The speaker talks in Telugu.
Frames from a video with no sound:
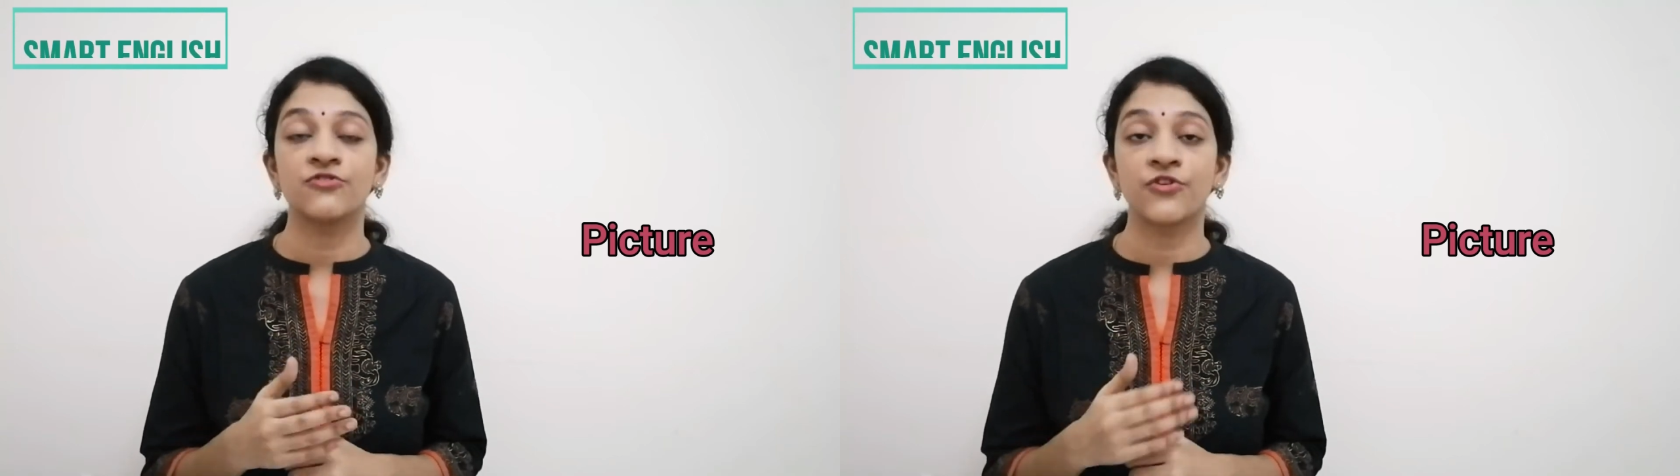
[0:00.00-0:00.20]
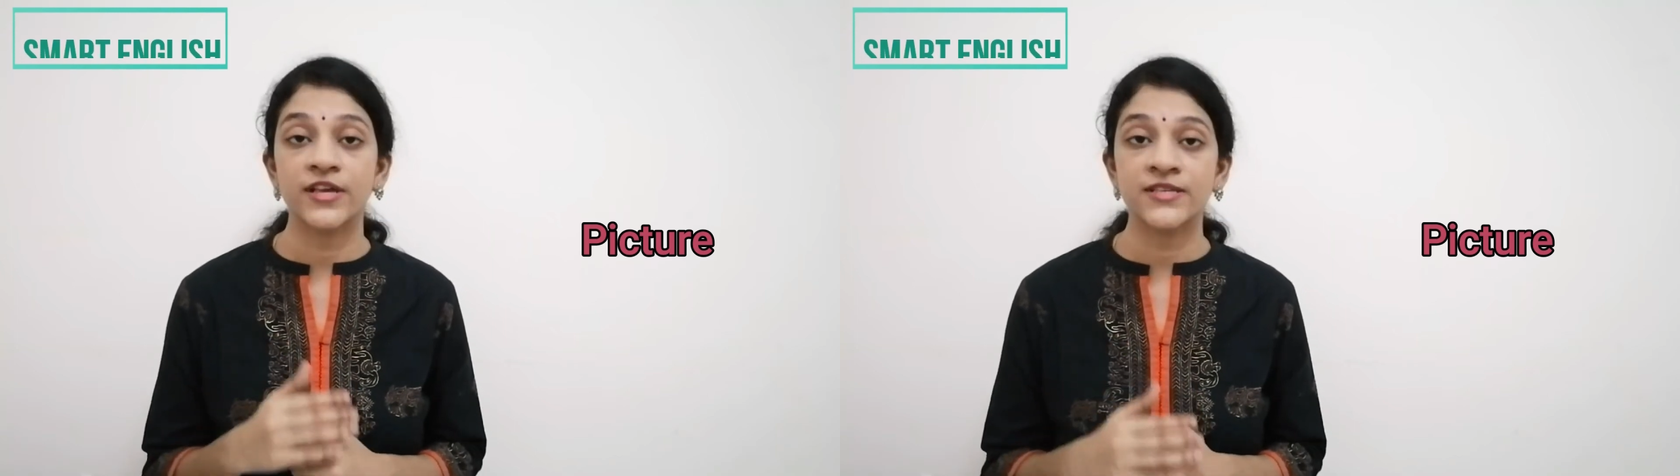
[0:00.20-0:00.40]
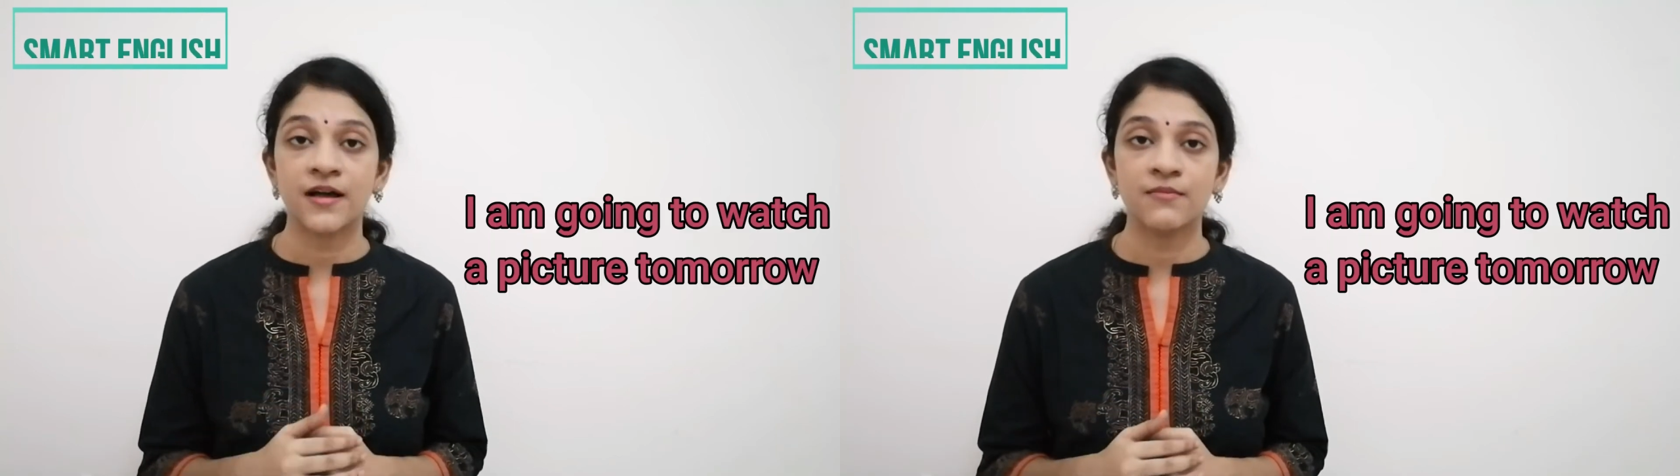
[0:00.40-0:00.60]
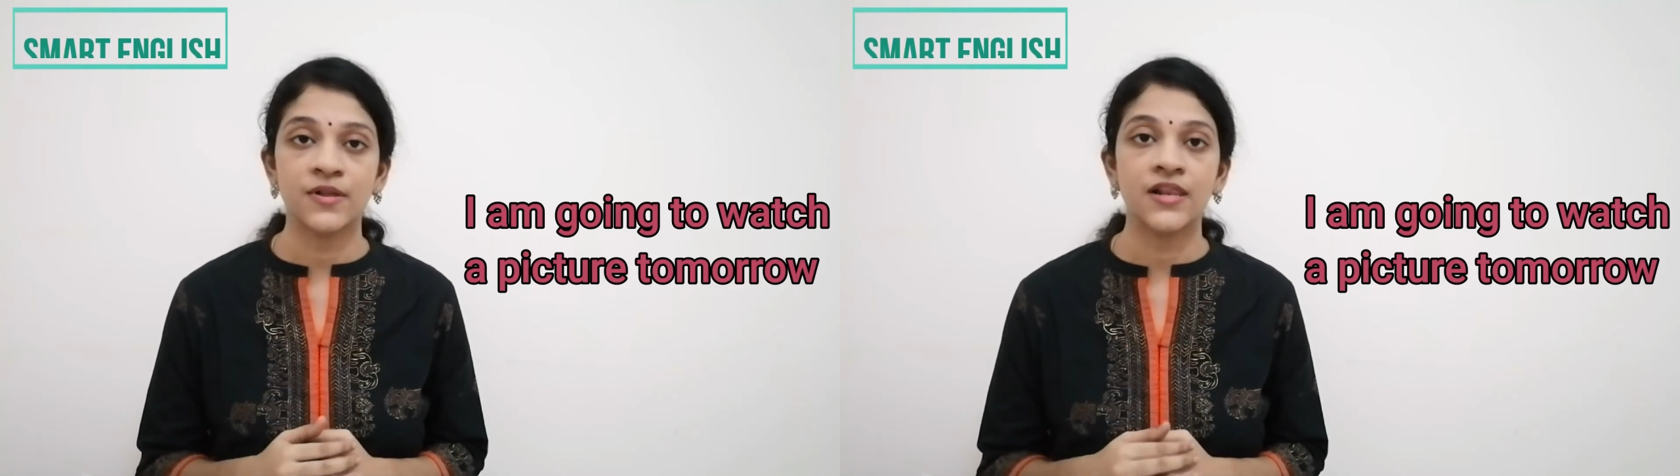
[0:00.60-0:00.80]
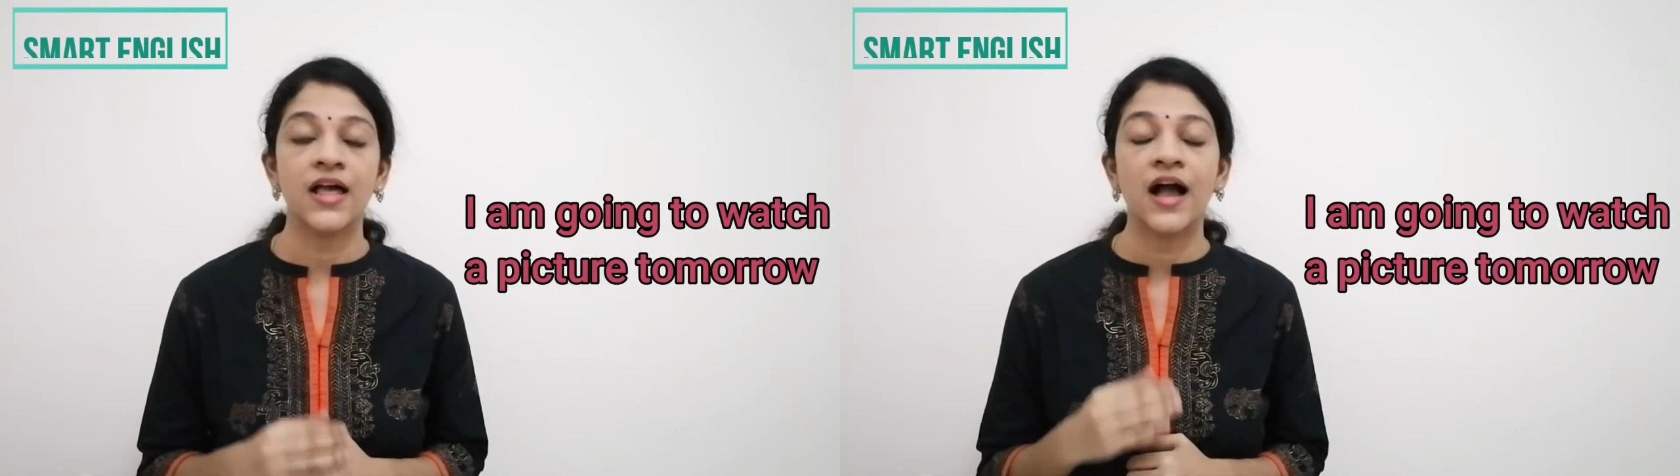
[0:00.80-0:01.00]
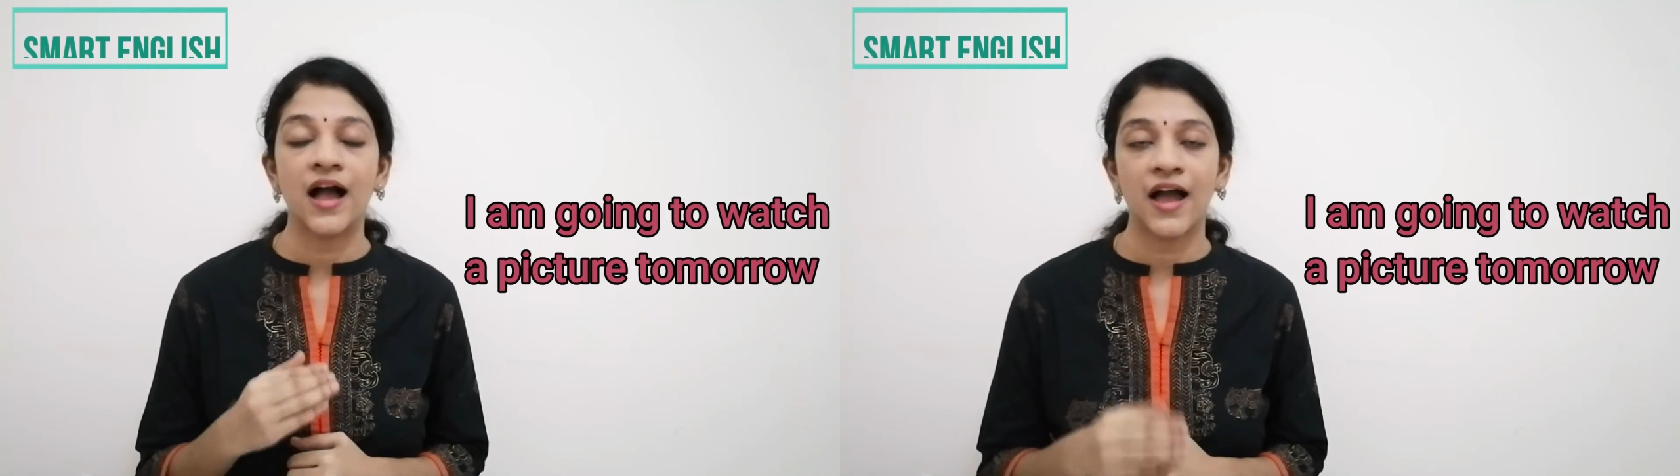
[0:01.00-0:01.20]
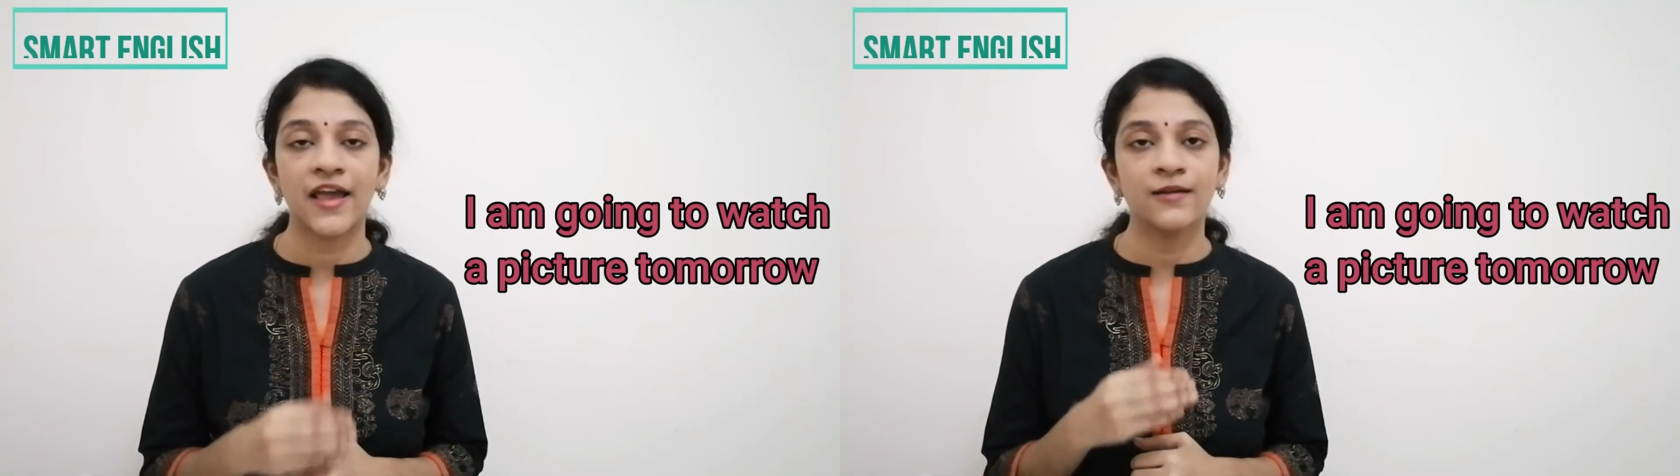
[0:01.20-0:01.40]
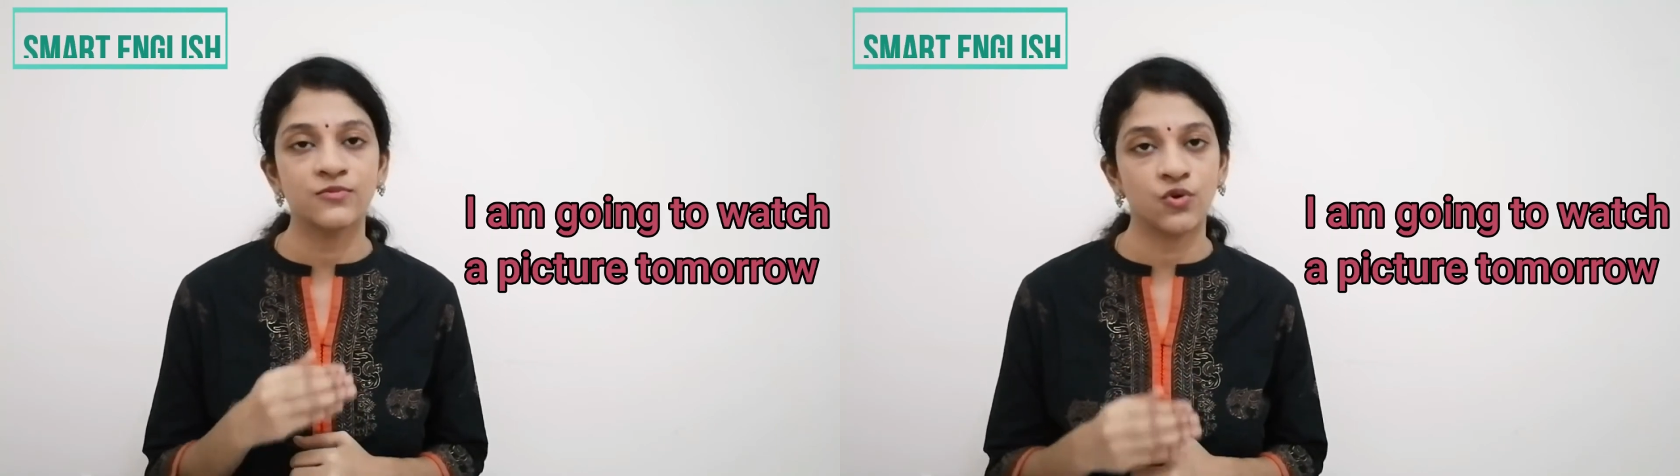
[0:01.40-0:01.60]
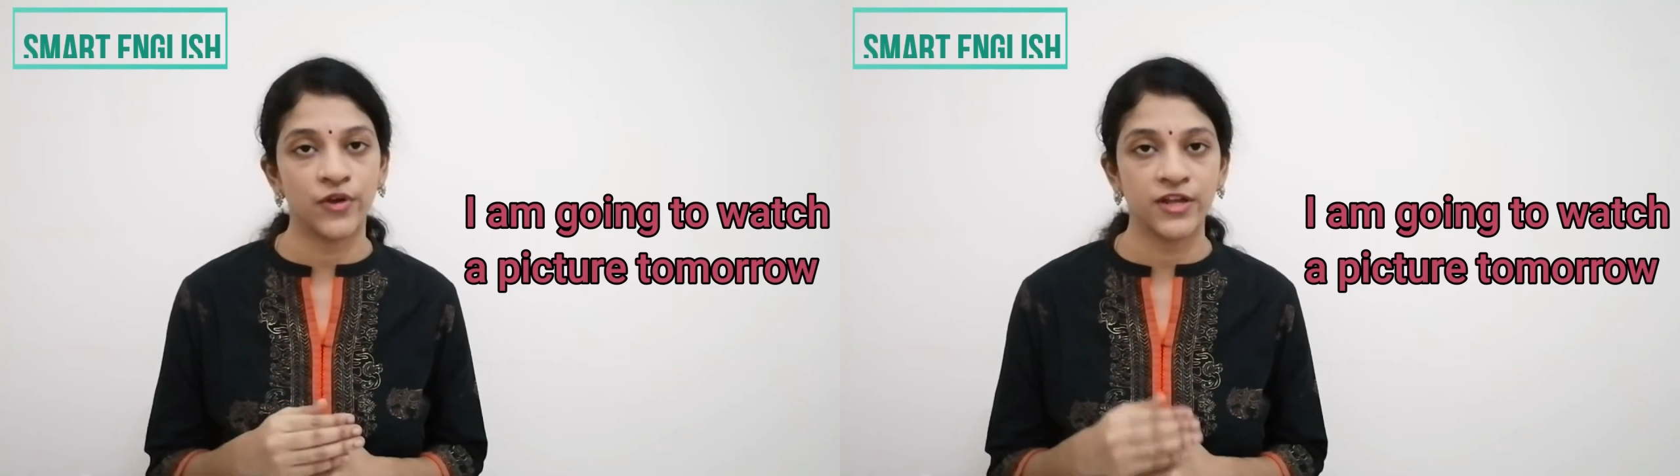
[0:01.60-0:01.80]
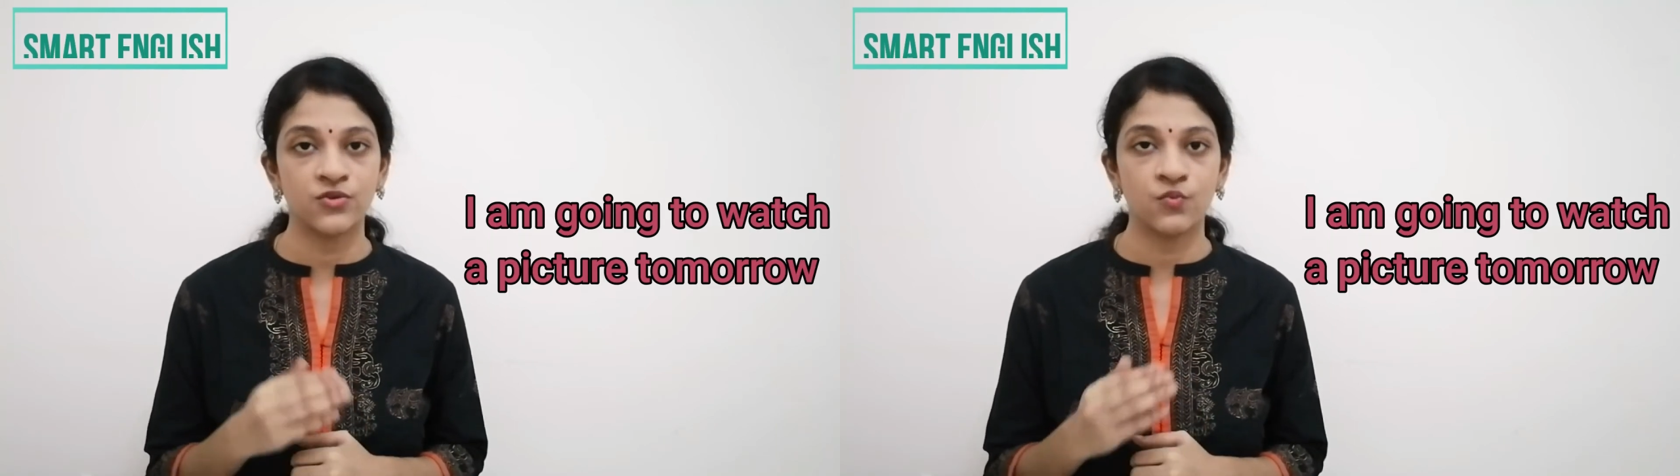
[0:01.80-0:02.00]
ఫర్ ఎగ్జాంపుల్ ఐఆమ్
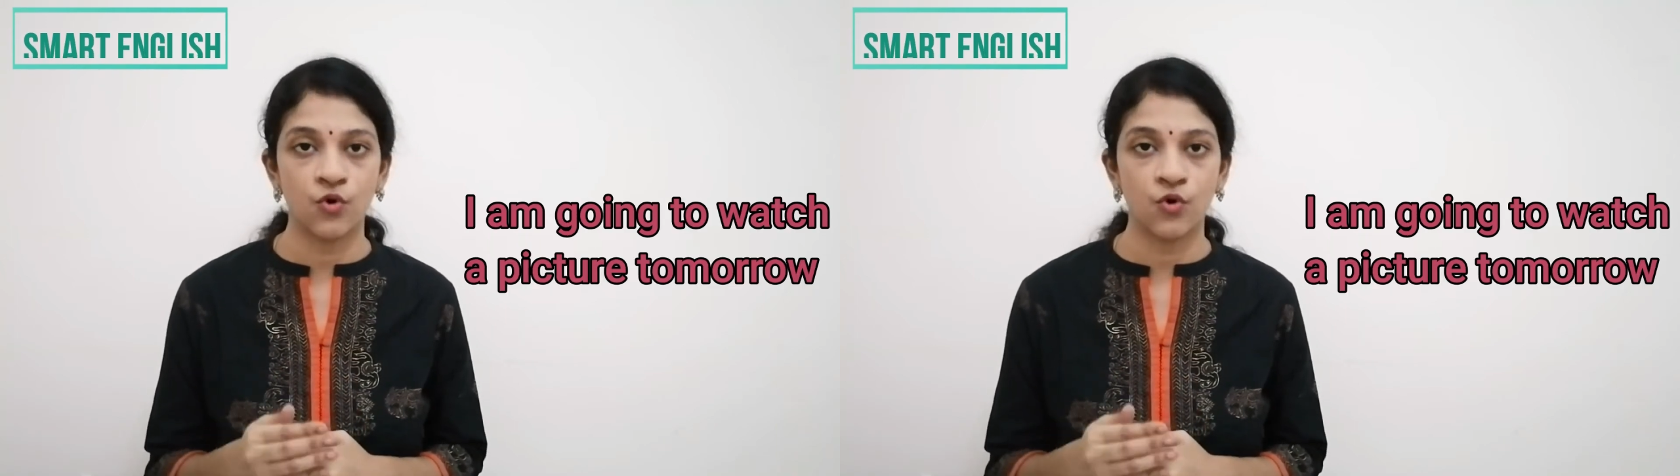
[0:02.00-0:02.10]
గోయింగ్ టు